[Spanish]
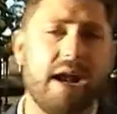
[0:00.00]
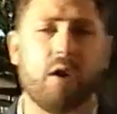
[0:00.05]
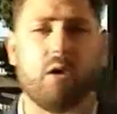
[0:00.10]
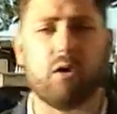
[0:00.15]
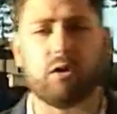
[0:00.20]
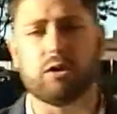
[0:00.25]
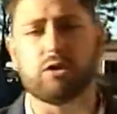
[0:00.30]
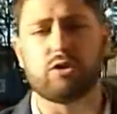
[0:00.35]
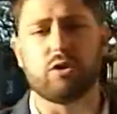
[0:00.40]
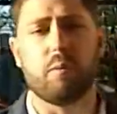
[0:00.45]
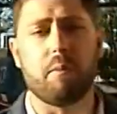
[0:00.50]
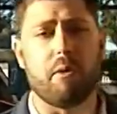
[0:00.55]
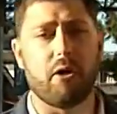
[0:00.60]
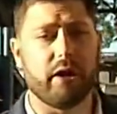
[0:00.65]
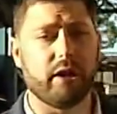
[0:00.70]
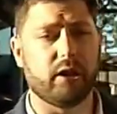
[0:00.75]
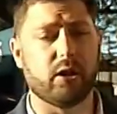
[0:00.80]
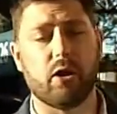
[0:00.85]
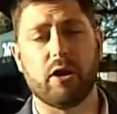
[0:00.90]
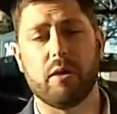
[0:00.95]
otros un
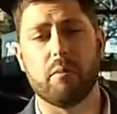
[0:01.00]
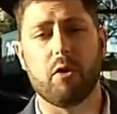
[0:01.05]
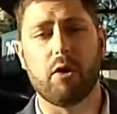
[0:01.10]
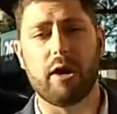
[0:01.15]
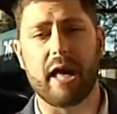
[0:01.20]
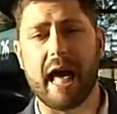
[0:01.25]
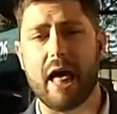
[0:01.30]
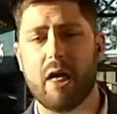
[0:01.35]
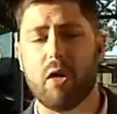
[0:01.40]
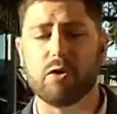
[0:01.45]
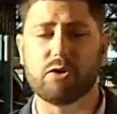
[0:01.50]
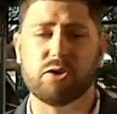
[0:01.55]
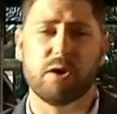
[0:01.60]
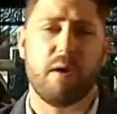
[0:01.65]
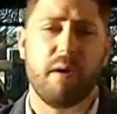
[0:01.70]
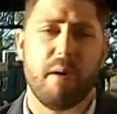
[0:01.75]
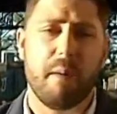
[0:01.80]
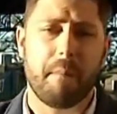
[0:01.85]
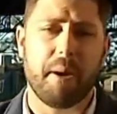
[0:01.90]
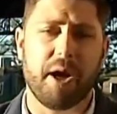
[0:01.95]
poquito demorados.
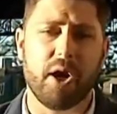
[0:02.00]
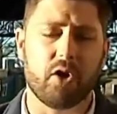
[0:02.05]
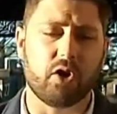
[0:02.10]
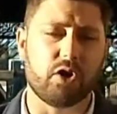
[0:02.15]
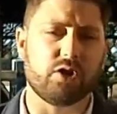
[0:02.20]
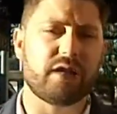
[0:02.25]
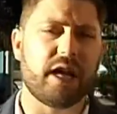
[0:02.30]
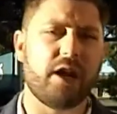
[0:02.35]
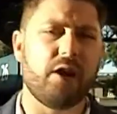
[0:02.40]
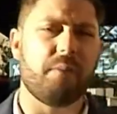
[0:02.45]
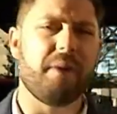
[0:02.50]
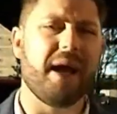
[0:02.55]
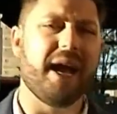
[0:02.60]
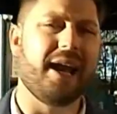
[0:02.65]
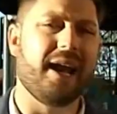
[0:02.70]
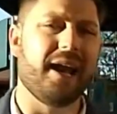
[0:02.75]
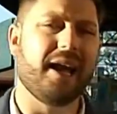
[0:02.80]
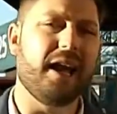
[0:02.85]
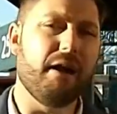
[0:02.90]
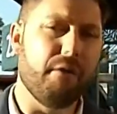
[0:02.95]
Pero Rosario
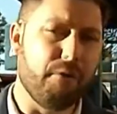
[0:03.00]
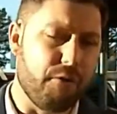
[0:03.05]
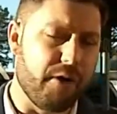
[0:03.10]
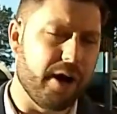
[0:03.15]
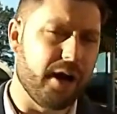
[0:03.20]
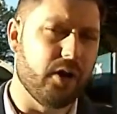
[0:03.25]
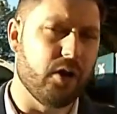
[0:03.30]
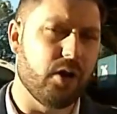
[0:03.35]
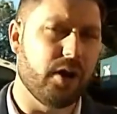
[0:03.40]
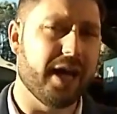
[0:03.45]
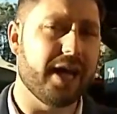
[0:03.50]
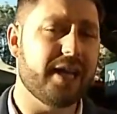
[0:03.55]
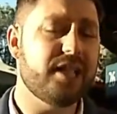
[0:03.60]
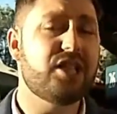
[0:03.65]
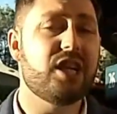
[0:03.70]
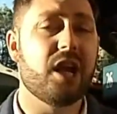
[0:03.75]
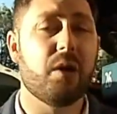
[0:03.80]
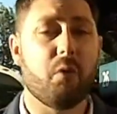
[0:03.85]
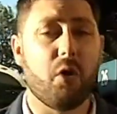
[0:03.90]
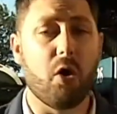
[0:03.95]
Miel, ¿qué fue lo que
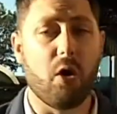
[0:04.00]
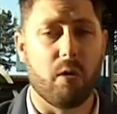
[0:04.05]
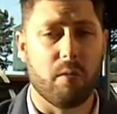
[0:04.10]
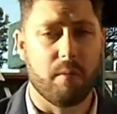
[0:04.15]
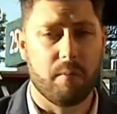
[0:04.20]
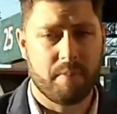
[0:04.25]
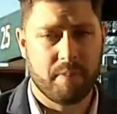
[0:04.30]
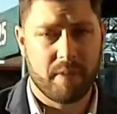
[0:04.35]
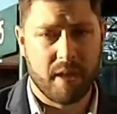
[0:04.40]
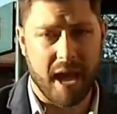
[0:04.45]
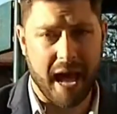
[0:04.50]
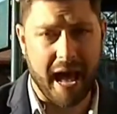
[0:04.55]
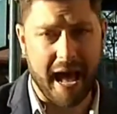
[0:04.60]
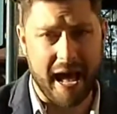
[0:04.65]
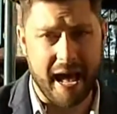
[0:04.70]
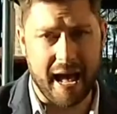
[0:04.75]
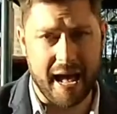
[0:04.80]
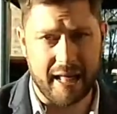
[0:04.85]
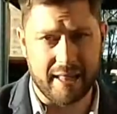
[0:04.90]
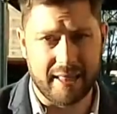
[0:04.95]
llevó
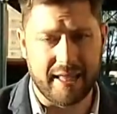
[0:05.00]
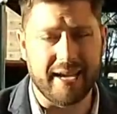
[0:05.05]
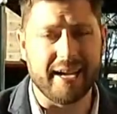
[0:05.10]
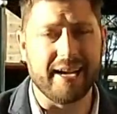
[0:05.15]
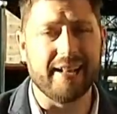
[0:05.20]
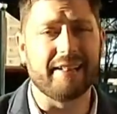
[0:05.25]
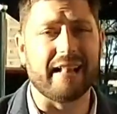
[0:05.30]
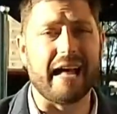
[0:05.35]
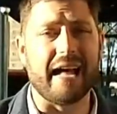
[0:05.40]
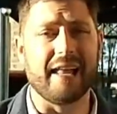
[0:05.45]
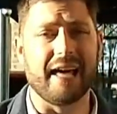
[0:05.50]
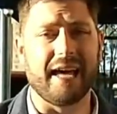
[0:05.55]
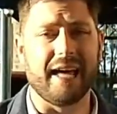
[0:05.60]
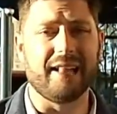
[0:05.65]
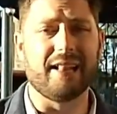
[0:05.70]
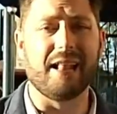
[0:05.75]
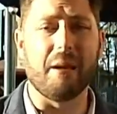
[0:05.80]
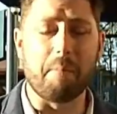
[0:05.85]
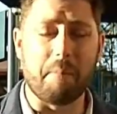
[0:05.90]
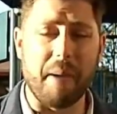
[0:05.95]
a decretar
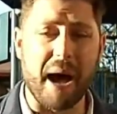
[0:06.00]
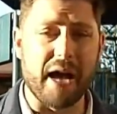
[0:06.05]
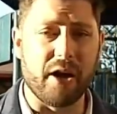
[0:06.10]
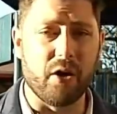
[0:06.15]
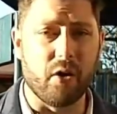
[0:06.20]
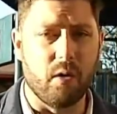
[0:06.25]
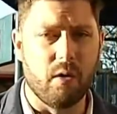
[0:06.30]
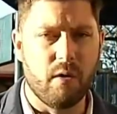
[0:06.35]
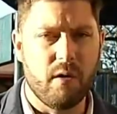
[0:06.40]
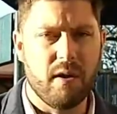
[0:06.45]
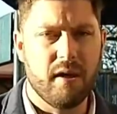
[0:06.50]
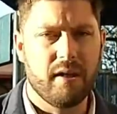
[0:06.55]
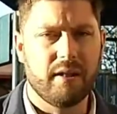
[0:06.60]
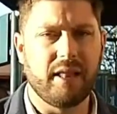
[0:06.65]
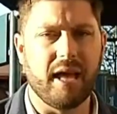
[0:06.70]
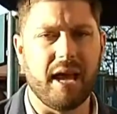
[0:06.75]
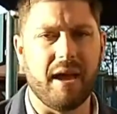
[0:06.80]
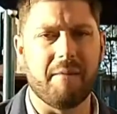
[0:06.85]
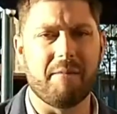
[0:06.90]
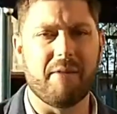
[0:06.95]
este paro?
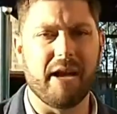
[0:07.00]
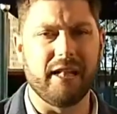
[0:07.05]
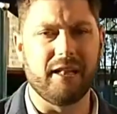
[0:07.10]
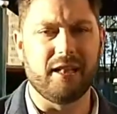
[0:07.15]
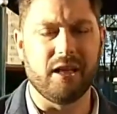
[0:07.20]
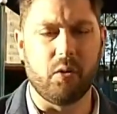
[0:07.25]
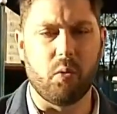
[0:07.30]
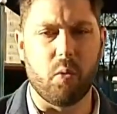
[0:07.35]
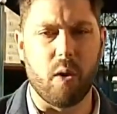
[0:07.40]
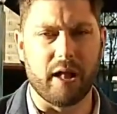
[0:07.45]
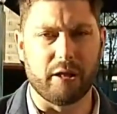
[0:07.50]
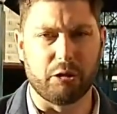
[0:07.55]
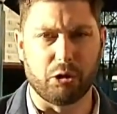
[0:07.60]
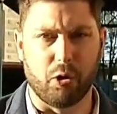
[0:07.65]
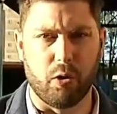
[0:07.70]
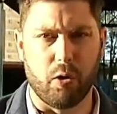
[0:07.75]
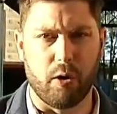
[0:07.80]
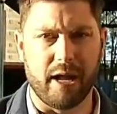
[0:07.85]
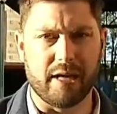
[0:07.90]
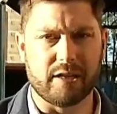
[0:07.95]
de
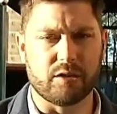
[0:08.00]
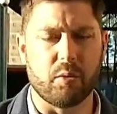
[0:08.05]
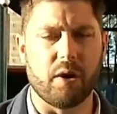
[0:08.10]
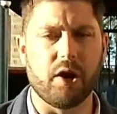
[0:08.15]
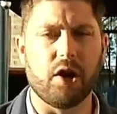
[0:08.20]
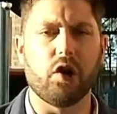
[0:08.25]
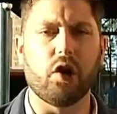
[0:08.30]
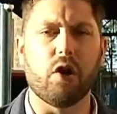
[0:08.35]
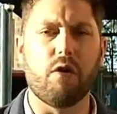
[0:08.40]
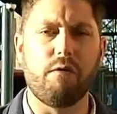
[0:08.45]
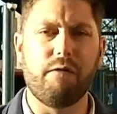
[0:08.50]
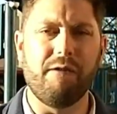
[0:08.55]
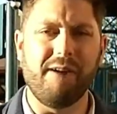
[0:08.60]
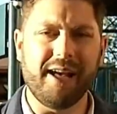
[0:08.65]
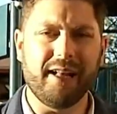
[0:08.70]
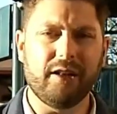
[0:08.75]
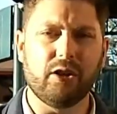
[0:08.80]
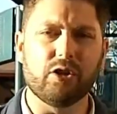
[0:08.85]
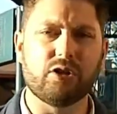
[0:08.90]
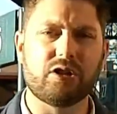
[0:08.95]
24 horas. Bueno, el
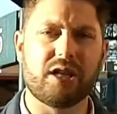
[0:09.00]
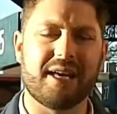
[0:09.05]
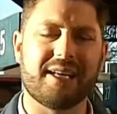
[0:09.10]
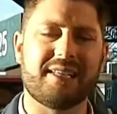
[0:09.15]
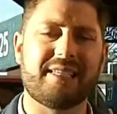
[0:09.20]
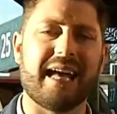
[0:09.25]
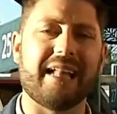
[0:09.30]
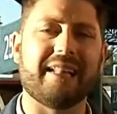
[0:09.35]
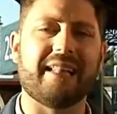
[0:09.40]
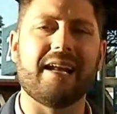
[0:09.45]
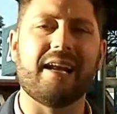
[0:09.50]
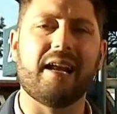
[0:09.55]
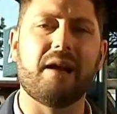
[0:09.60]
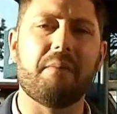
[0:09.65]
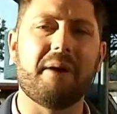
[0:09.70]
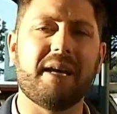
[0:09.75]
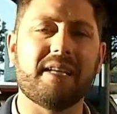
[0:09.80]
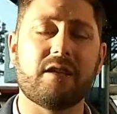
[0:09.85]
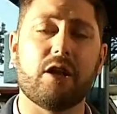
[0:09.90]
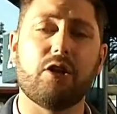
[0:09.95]
conflicto se desata en el
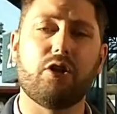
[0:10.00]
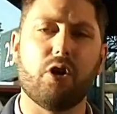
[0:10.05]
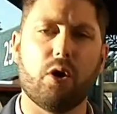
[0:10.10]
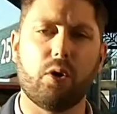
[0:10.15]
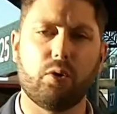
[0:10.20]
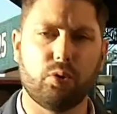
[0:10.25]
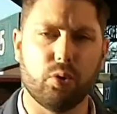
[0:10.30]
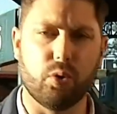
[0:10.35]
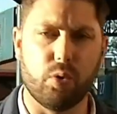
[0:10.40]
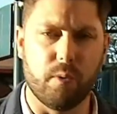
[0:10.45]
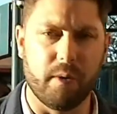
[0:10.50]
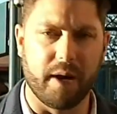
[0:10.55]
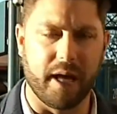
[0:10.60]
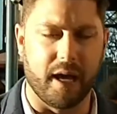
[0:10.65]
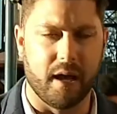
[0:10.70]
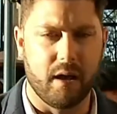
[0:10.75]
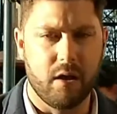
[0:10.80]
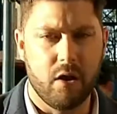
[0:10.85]
mes de octubre,